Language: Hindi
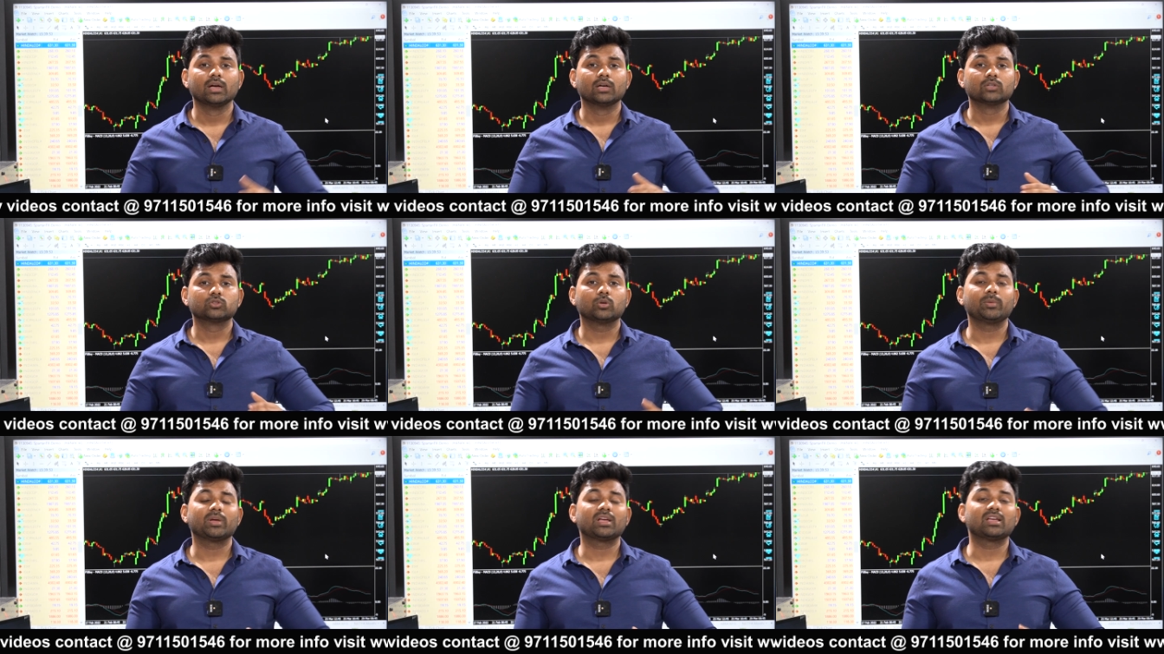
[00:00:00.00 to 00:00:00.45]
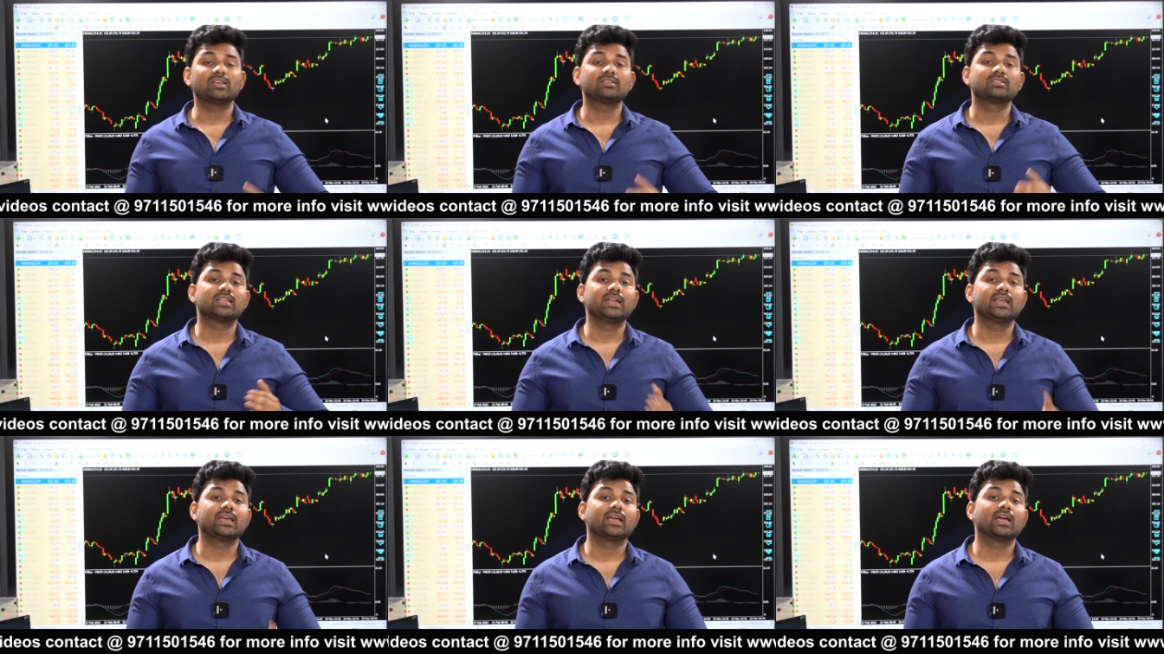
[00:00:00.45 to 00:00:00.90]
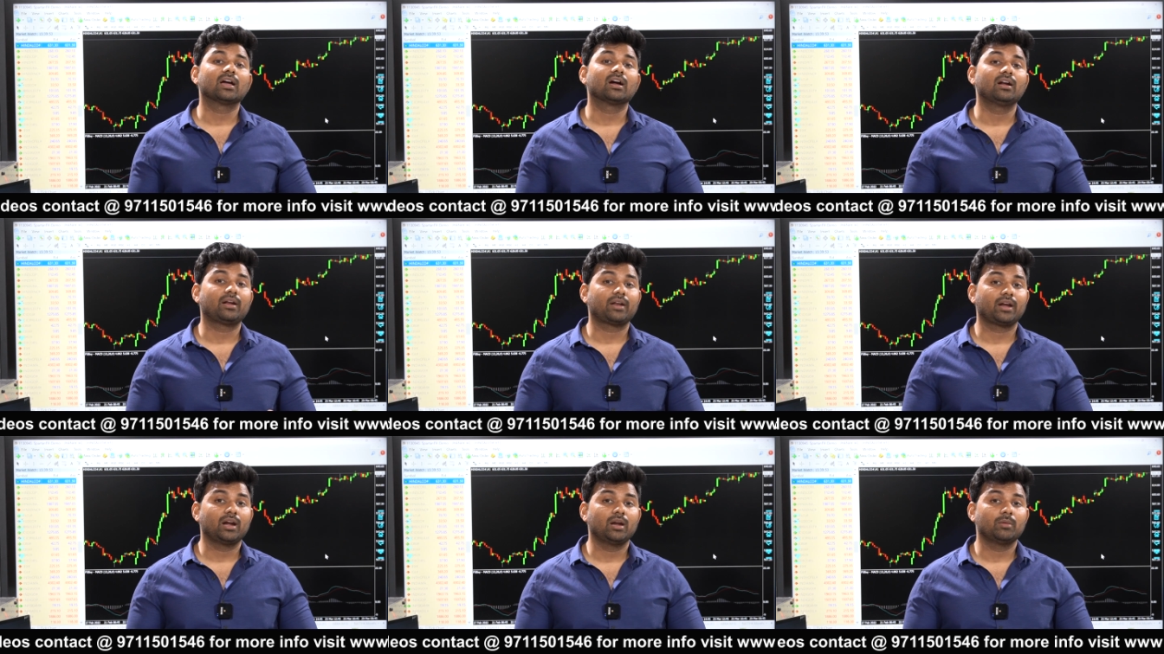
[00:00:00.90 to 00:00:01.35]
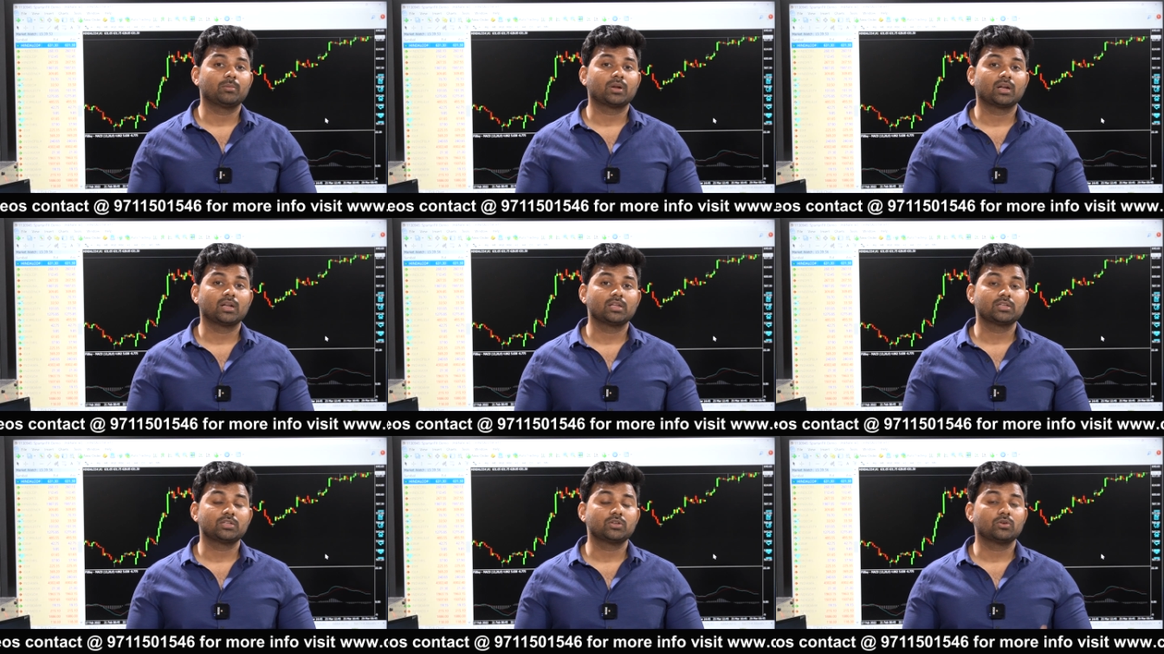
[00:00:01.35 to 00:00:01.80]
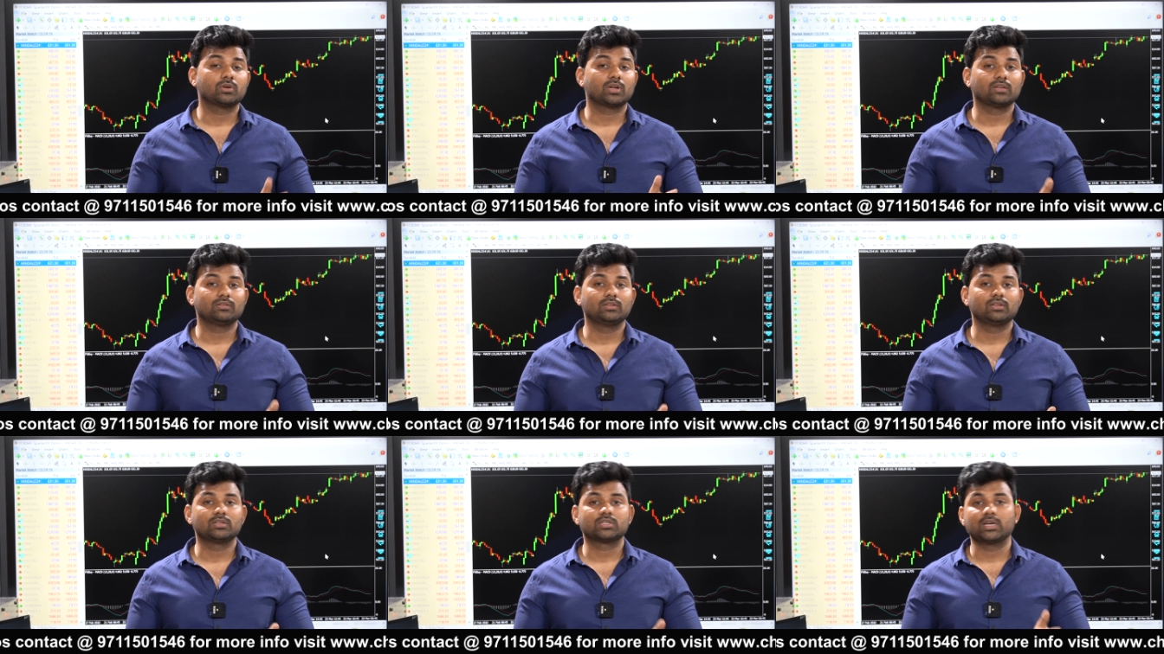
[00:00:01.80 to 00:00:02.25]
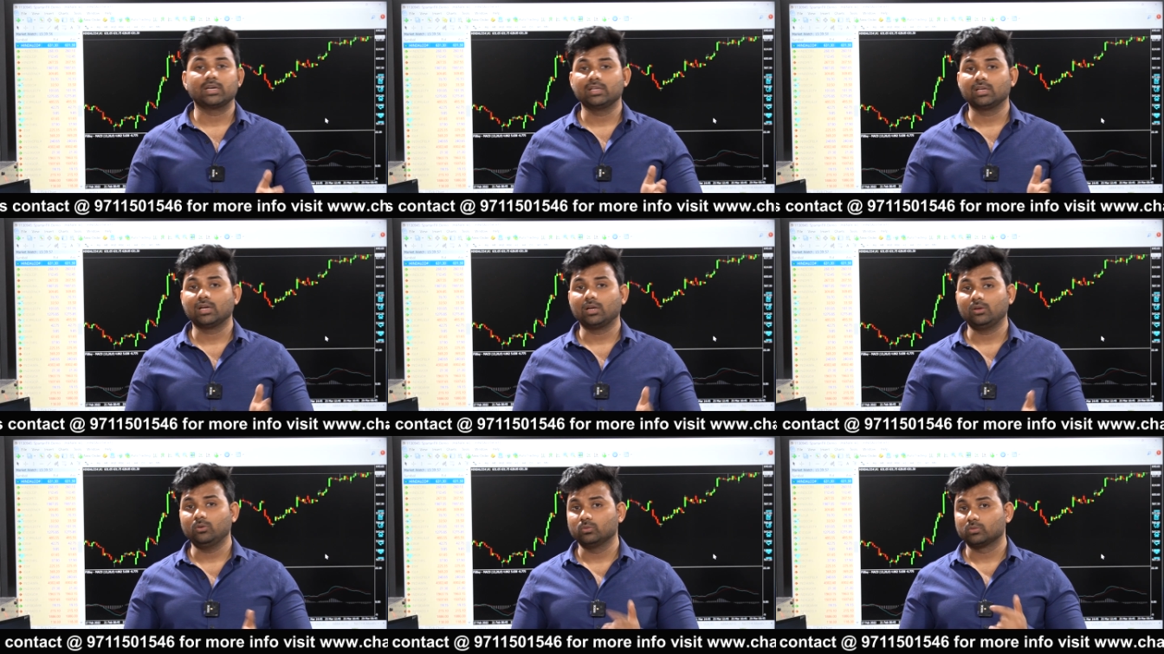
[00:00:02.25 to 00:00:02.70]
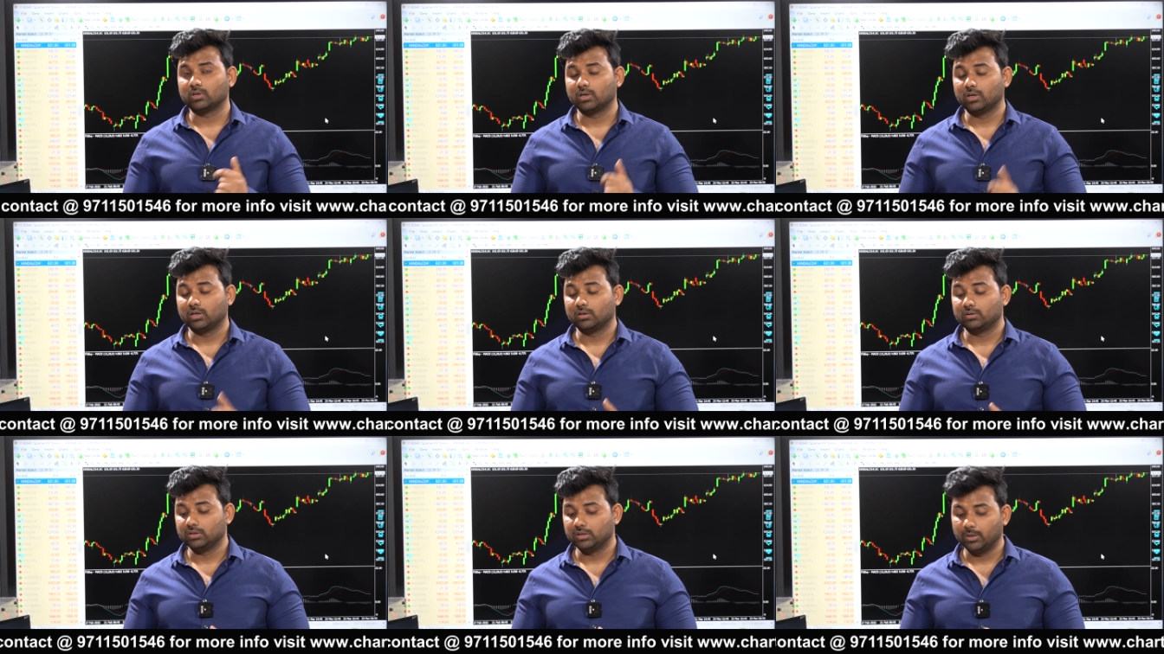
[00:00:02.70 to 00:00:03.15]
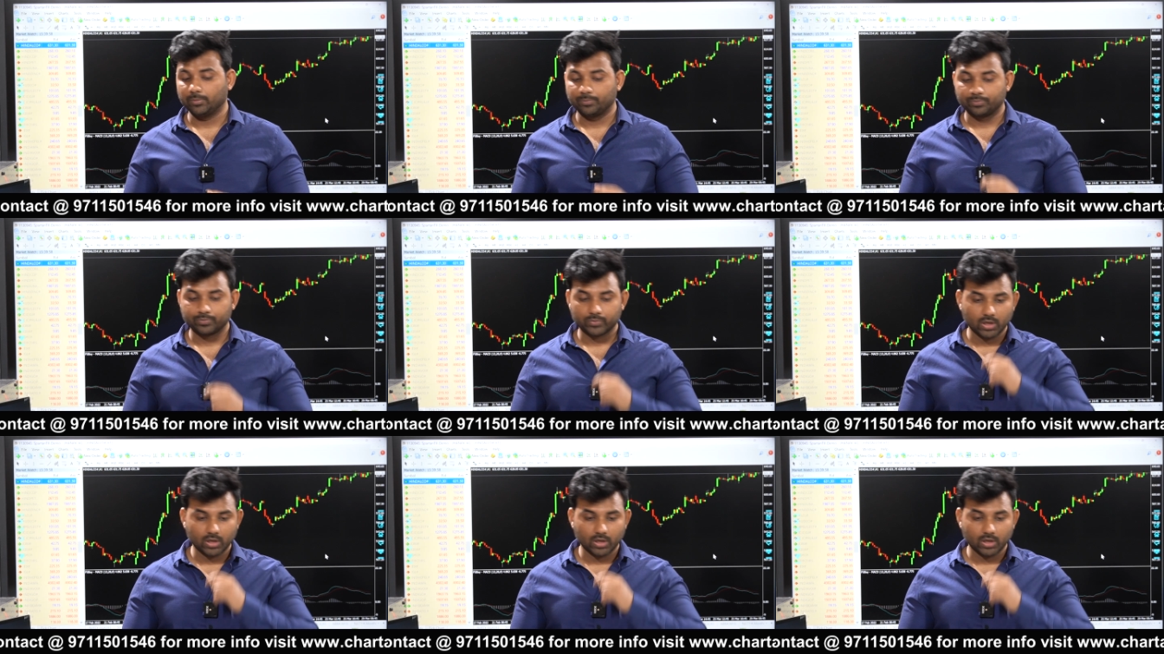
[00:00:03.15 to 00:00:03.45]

तो हमें किस तरीके का ट्रेड बनाना चाहिए और कैसी स्ट्रेटेजी का यूज़ करना चाहिए